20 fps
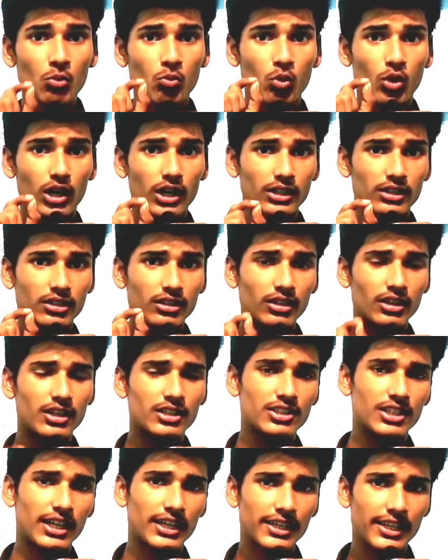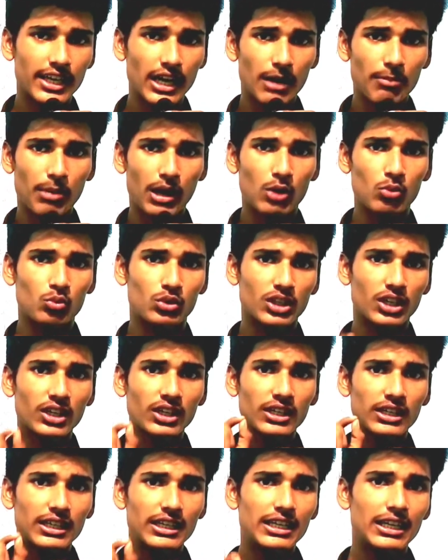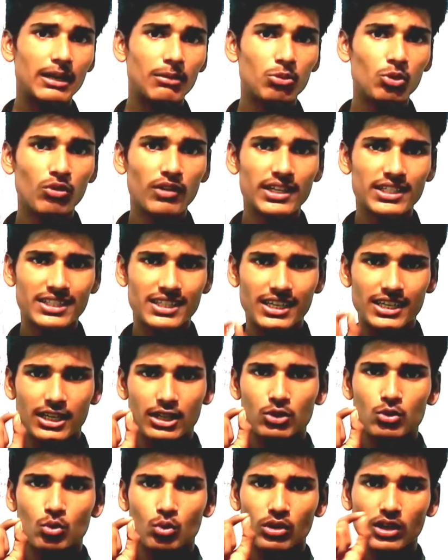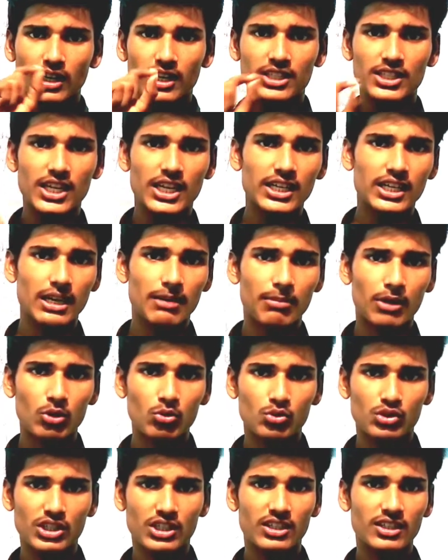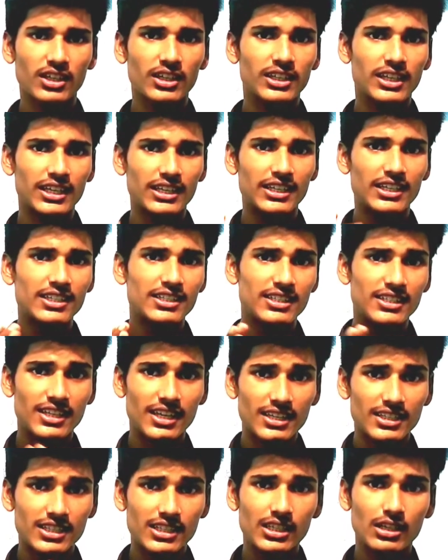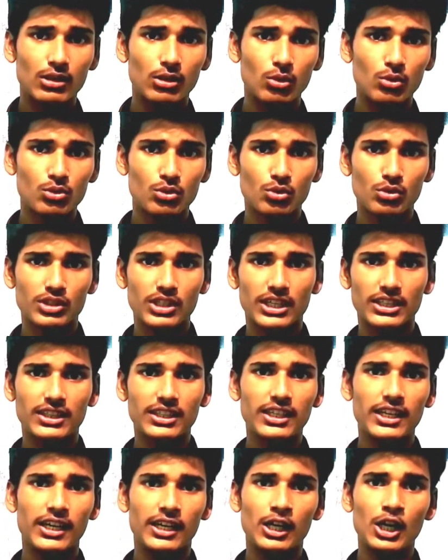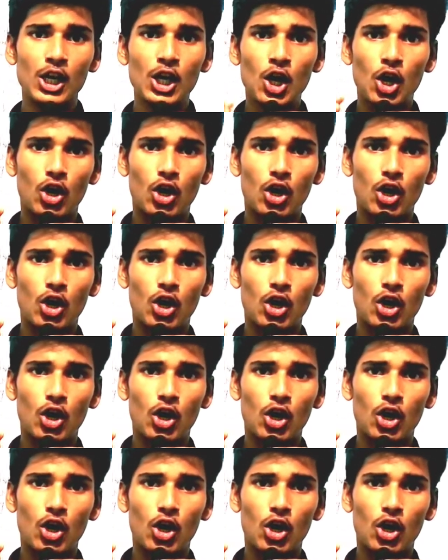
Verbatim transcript: वो अठारह हज़ार के अबाउट ई डब्ल्यू एस के लिए सोलह हज़ार के अबाउट जनरल के लिए सी एस सी क्लोज हो जाती है